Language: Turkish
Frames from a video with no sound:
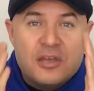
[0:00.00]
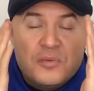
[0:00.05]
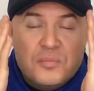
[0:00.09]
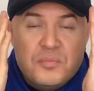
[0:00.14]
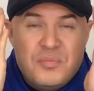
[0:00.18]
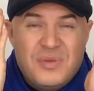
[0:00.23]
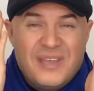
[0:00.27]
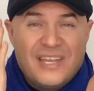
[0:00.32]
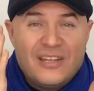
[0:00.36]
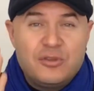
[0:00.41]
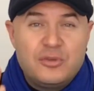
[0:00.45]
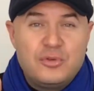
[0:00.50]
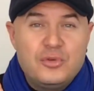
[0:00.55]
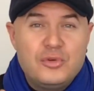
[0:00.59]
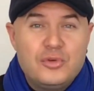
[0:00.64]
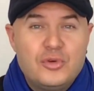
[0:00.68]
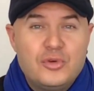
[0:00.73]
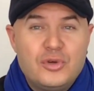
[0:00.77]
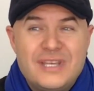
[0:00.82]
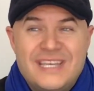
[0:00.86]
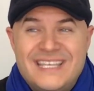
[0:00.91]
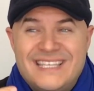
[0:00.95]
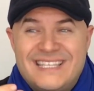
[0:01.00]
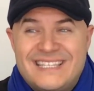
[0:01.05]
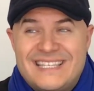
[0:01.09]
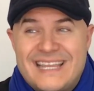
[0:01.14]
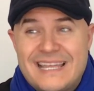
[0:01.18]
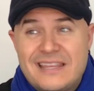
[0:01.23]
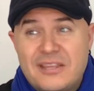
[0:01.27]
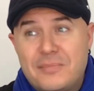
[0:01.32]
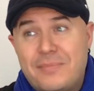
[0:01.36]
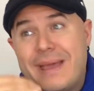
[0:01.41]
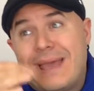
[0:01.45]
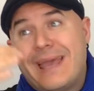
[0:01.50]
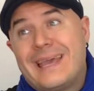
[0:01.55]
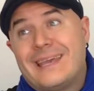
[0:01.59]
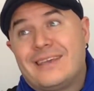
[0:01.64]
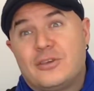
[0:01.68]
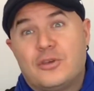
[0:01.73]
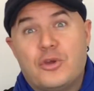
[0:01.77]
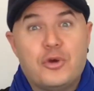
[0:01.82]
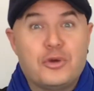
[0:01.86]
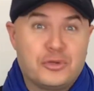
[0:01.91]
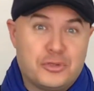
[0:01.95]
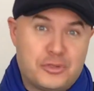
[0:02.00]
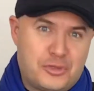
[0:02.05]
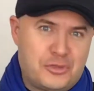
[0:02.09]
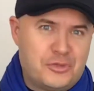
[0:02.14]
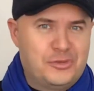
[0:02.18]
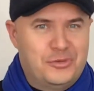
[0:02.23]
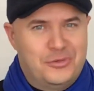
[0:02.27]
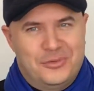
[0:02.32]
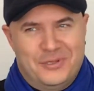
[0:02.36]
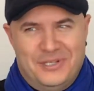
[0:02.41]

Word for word: Bir duygu hissetmeye görsün.